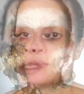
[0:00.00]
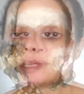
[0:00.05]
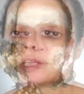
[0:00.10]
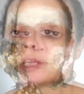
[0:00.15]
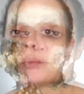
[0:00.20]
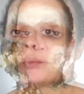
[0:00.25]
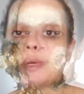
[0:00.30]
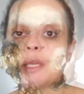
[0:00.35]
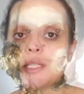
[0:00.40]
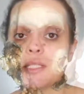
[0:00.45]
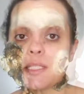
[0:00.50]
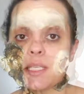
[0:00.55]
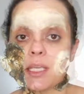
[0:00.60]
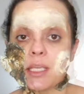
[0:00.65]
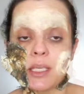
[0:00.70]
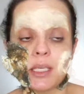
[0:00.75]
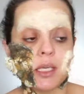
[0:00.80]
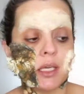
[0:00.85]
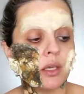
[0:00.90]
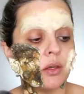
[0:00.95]
Tá bem
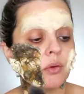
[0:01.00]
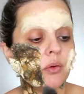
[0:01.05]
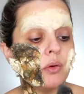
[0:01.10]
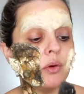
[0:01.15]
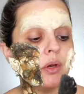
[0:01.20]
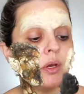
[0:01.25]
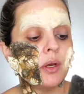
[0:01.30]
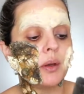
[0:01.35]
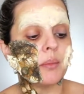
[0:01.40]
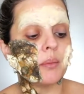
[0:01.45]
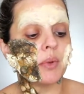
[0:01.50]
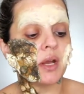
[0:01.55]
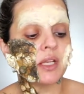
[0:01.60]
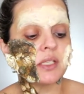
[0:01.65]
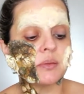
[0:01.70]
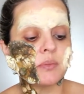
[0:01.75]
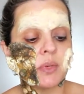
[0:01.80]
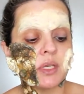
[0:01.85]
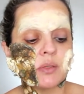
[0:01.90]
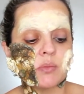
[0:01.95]
sequinho,
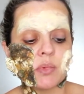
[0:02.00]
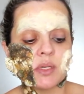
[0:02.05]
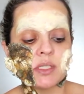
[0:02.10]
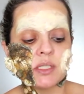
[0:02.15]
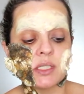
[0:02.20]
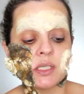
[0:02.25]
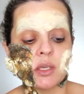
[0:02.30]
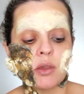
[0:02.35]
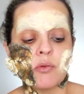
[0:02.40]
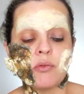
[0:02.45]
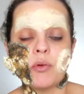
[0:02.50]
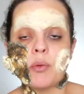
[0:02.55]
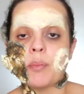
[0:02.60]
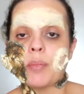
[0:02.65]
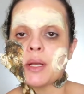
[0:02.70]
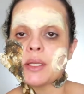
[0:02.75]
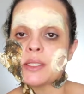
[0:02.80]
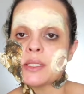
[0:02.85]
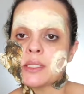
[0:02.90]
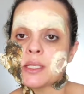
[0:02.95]
mas mesmo assim eu vou
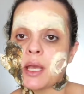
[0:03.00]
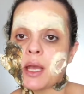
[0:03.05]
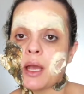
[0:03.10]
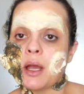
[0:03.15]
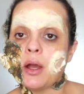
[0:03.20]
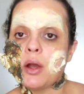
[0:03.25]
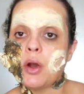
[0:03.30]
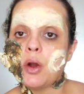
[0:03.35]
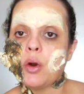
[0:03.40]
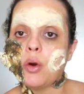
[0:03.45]
passar